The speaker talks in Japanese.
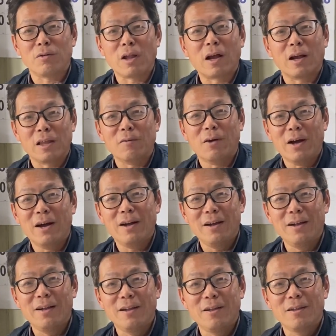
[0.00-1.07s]
中では
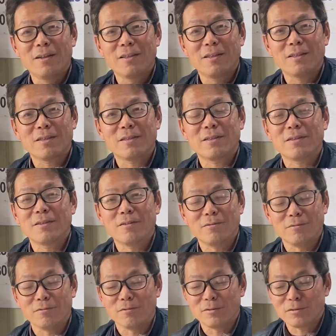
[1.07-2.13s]
そうやなう
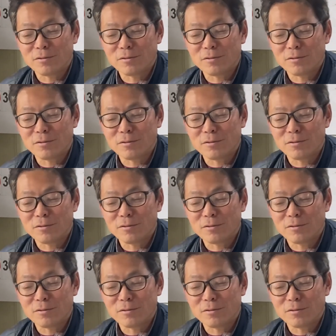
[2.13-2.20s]
ん